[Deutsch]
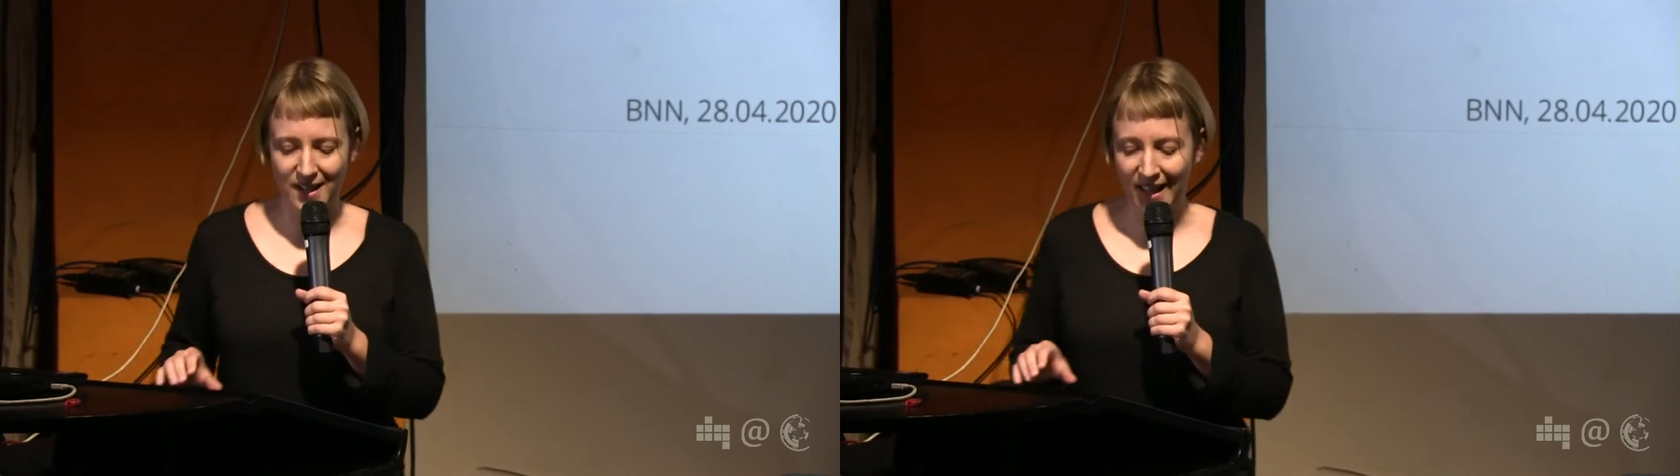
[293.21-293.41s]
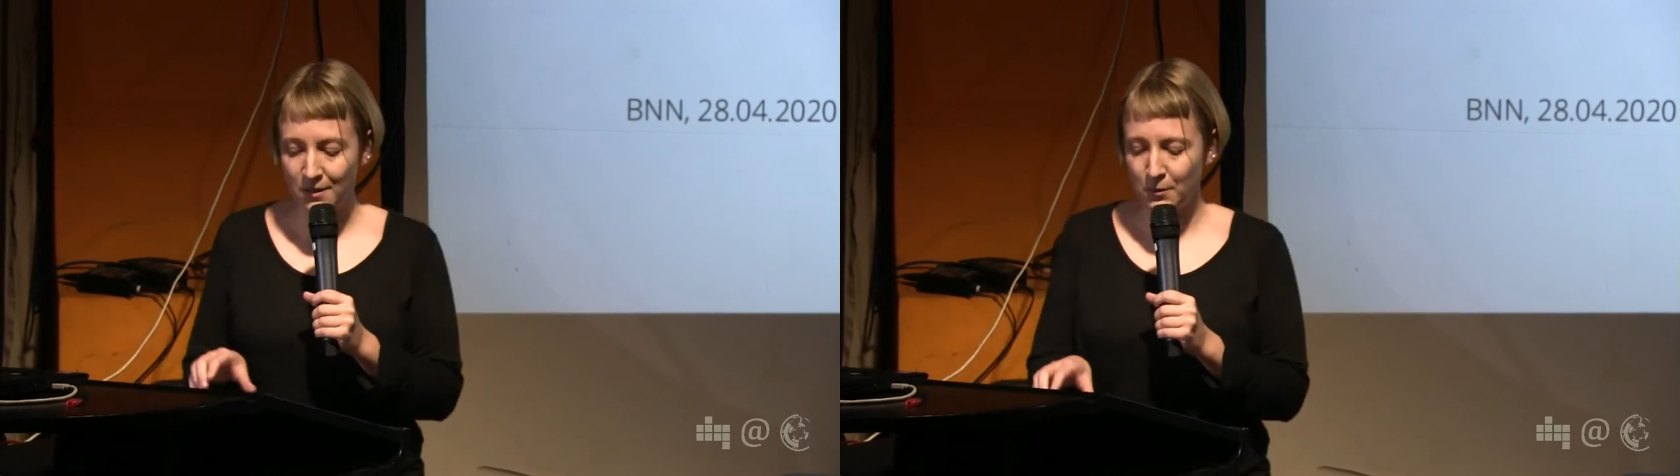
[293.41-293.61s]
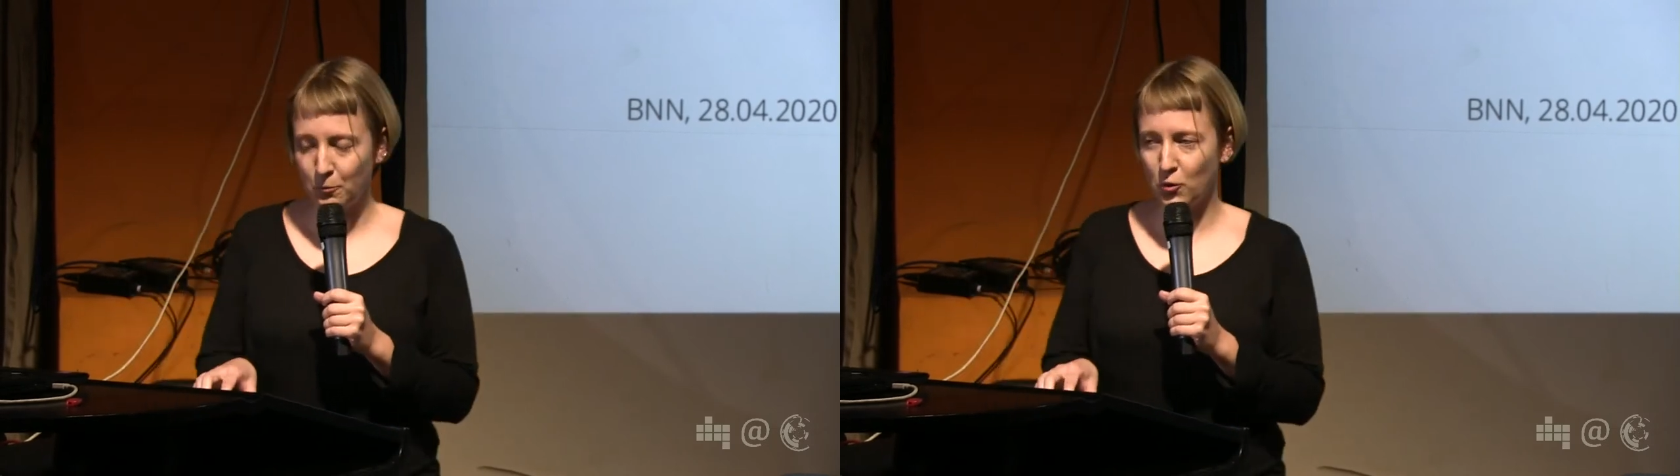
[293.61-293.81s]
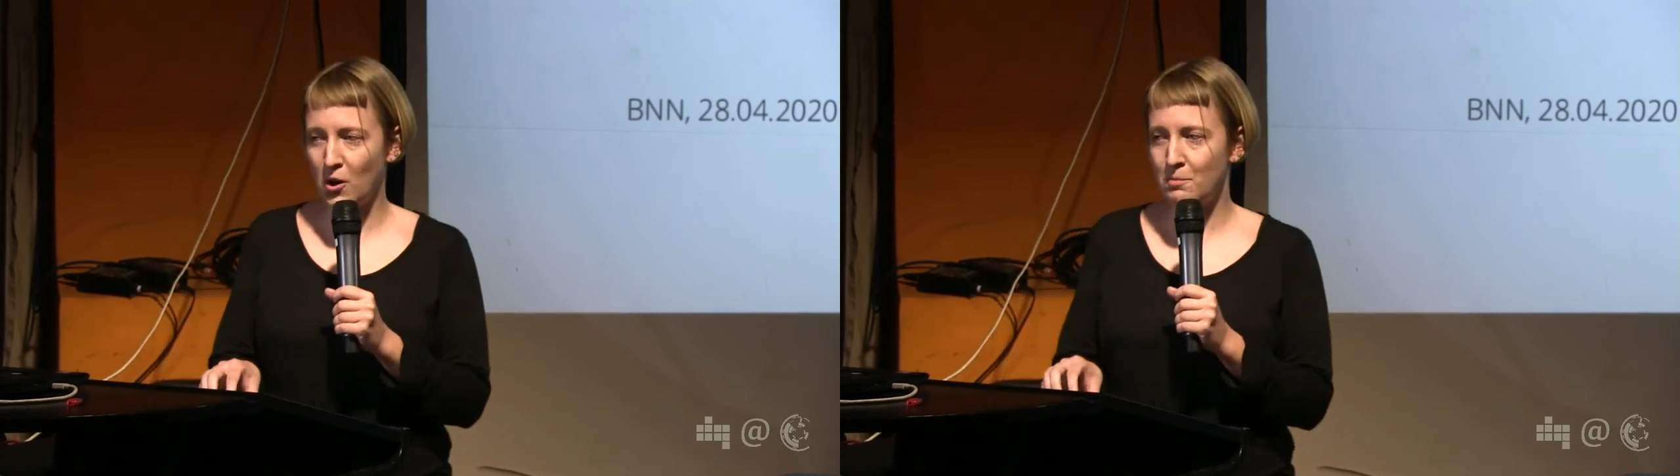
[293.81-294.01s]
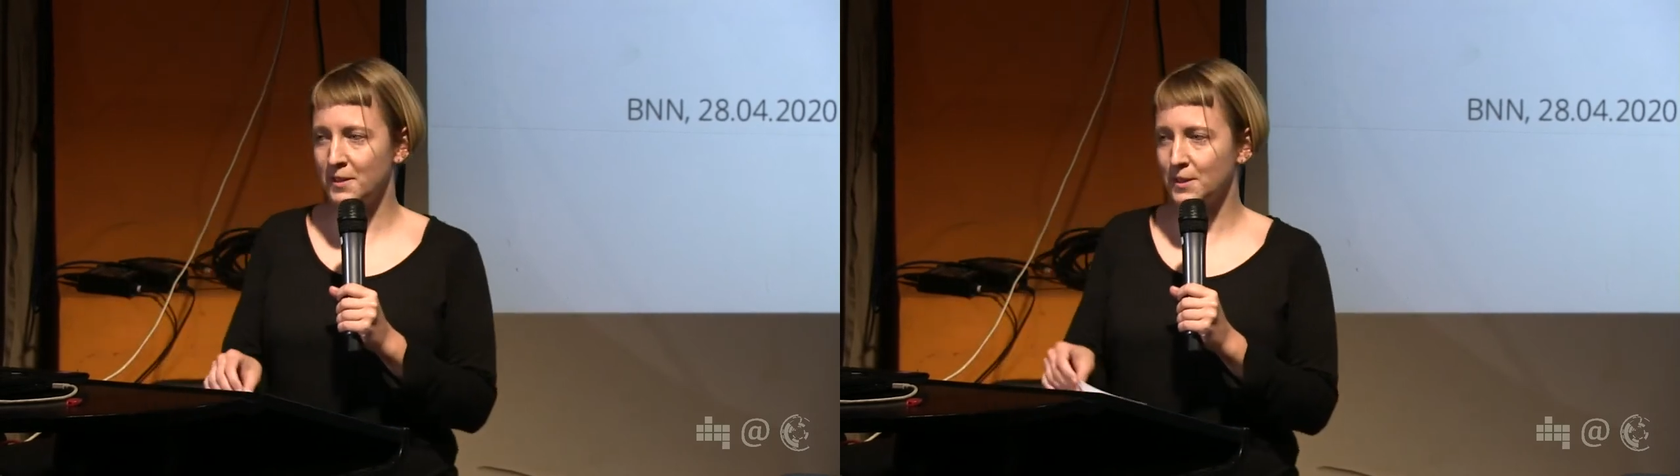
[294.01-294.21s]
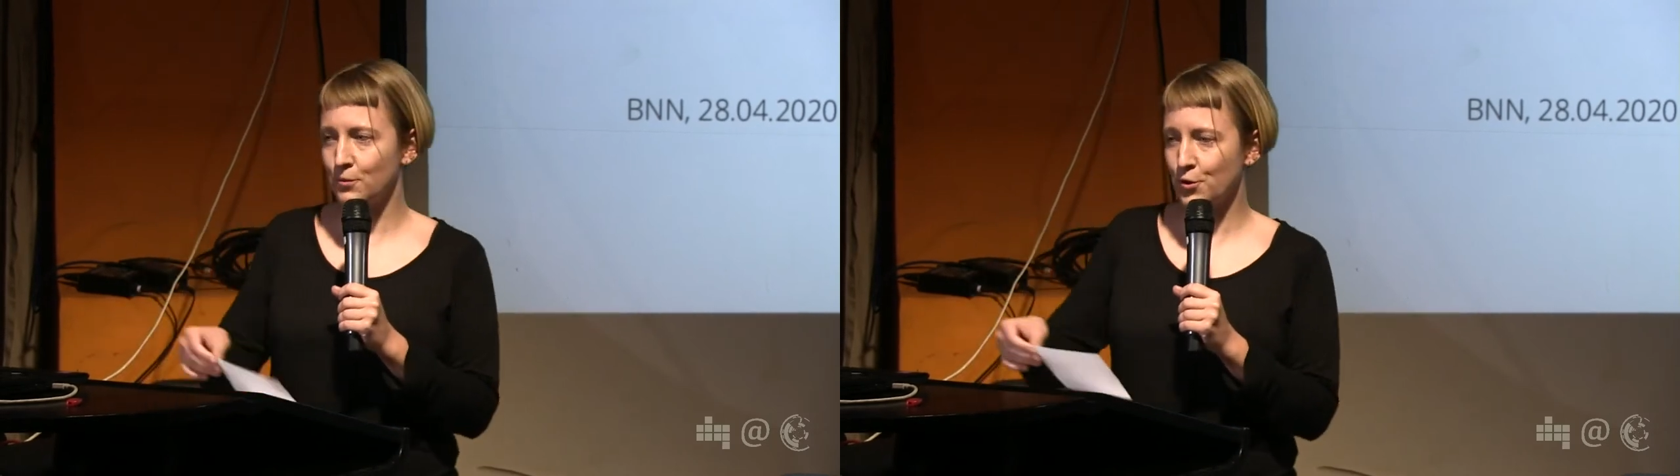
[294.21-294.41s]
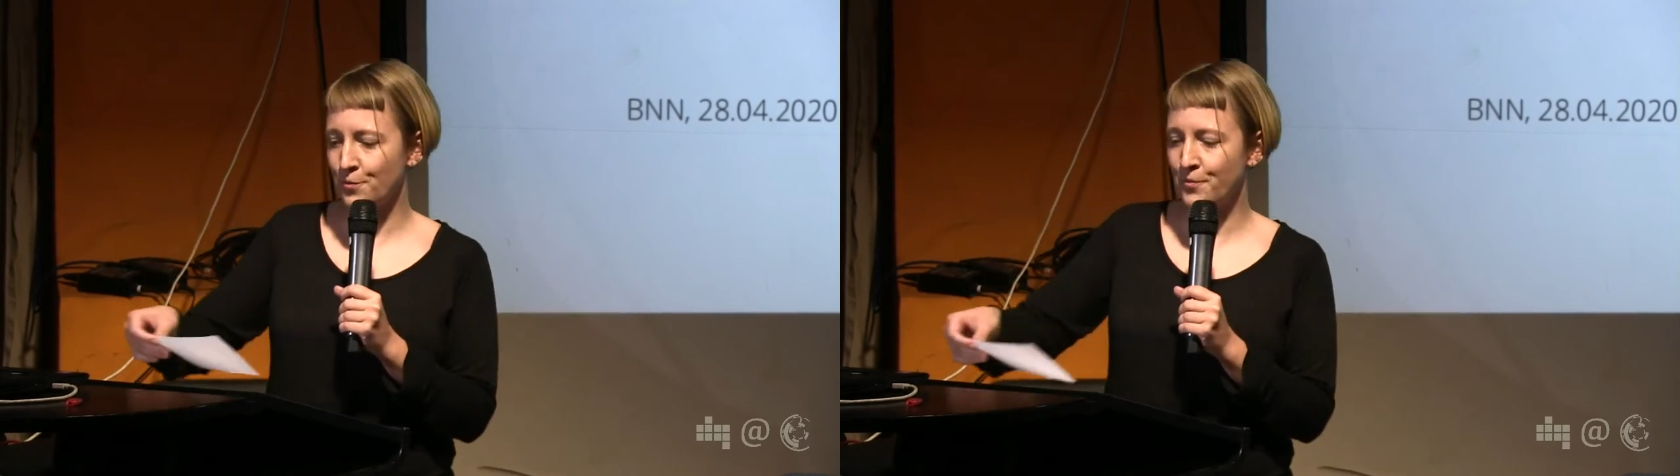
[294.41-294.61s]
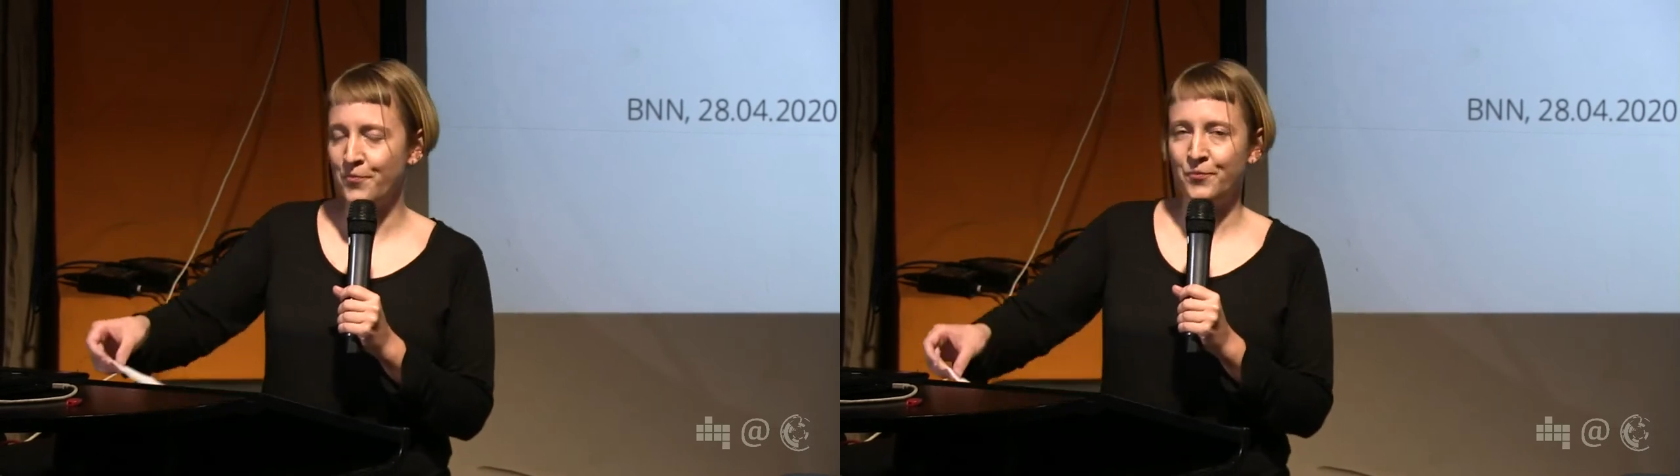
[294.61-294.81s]
alle mitbekommen
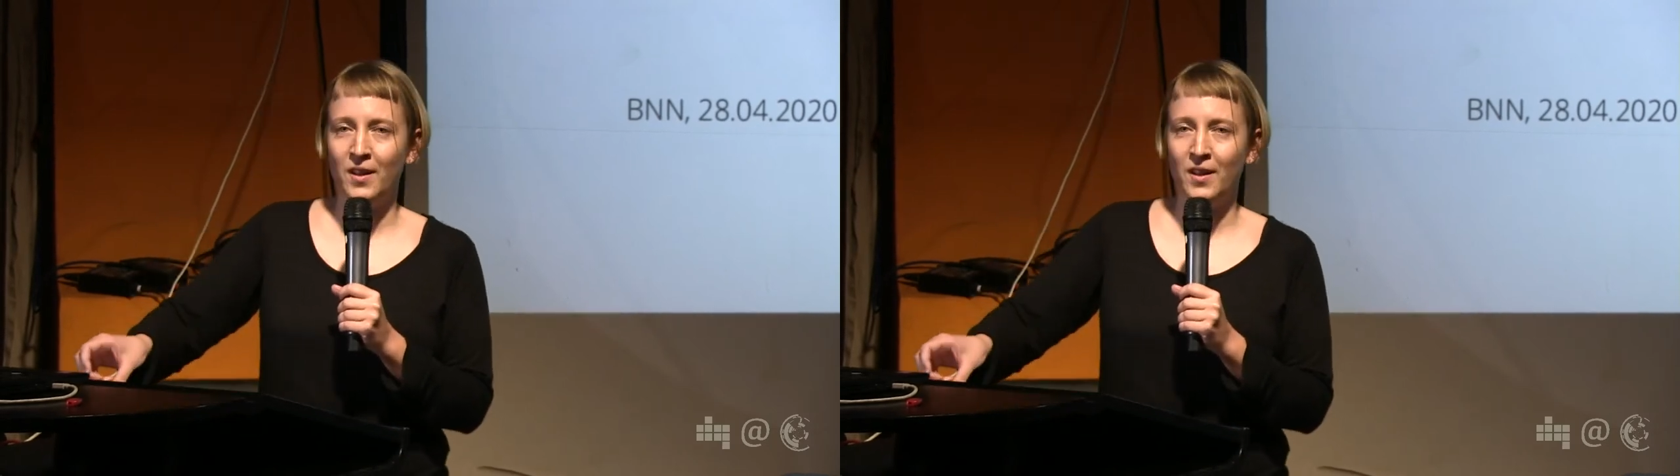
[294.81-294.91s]
inzwischen.